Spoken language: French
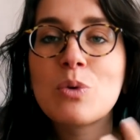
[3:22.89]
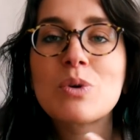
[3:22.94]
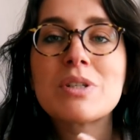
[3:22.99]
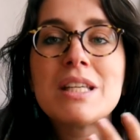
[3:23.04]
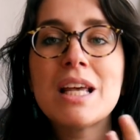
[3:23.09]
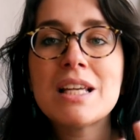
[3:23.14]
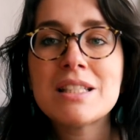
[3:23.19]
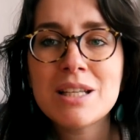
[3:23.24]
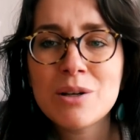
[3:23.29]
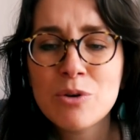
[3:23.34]
Donc
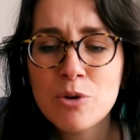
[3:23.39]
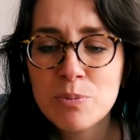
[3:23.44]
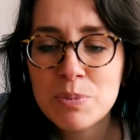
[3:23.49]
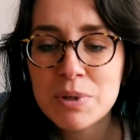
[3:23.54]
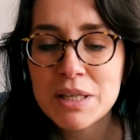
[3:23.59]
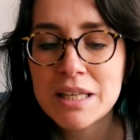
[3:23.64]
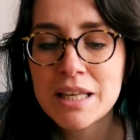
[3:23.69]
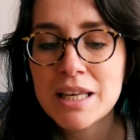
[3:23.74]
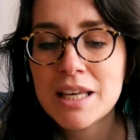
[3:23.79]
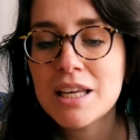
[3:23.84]
c'est assez
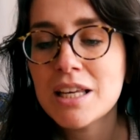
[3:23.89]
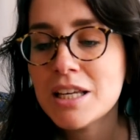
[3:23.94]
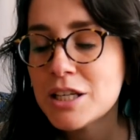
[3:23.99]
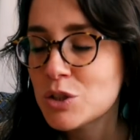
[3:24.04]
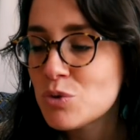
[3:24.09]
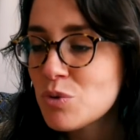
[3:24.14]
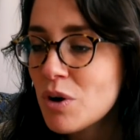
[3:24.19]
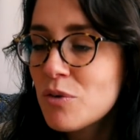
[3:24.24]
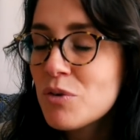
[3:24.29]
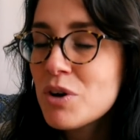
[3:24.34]
compliqué
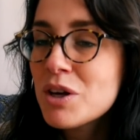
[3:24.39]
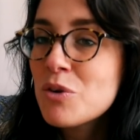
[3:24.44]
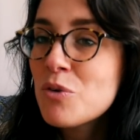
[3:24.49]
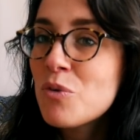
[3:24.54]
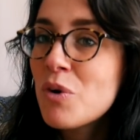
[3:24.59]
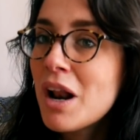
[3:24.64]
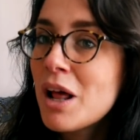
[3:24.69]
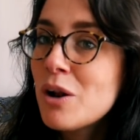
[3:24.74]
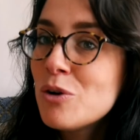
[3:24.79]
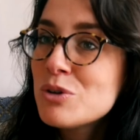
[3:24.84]
et je dois avouer que
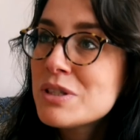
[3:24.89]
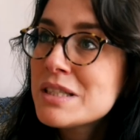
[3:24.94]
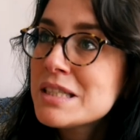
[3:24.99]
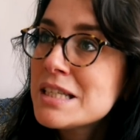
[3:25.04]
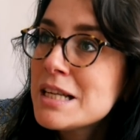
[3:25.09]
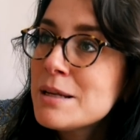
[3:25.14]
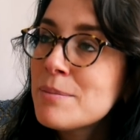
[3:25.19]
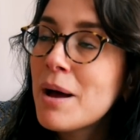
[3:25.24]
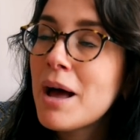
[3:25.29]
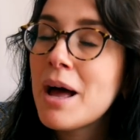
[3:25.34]
voilà, le
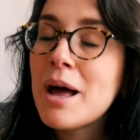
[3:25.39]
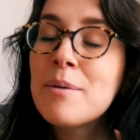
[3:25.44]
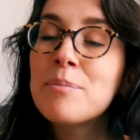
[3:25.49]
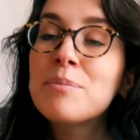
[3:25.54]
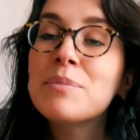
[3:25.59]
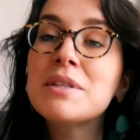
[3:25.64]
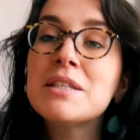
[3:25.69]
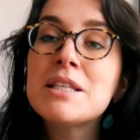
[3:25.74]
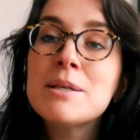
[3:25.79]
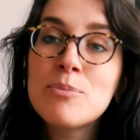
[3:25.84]
style m'a
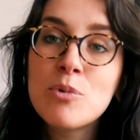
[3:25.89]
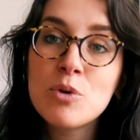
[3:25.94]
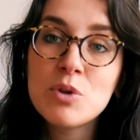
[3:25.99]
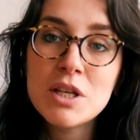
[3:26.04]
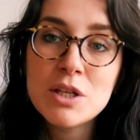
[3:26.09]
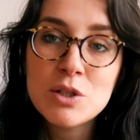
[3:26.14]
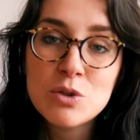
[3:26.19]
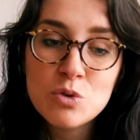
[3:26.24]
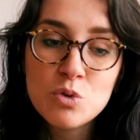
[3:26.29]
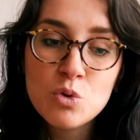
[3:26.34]
un petit peu
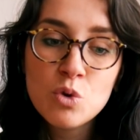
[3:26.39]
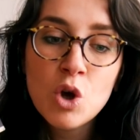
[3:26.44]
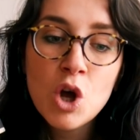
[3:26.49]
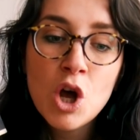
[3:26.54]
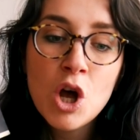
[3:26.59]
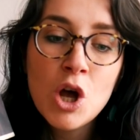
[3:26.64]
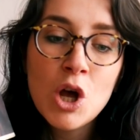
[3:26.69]
déçu.